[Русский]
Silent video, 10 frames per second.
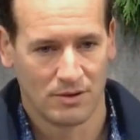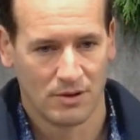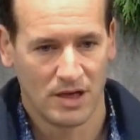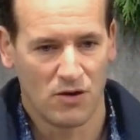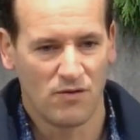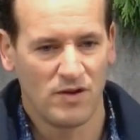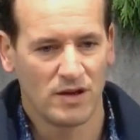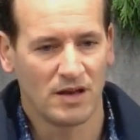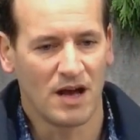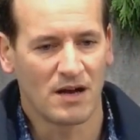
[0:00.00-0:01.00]
я
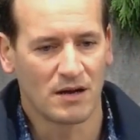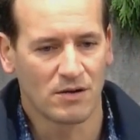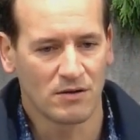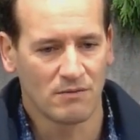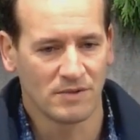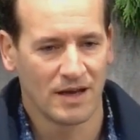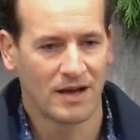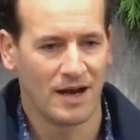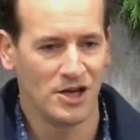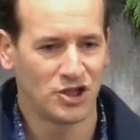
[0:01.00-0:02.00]
увидел огромное
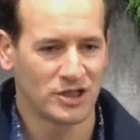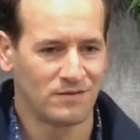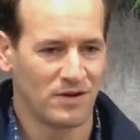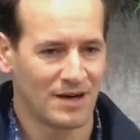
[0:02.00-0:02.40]
количество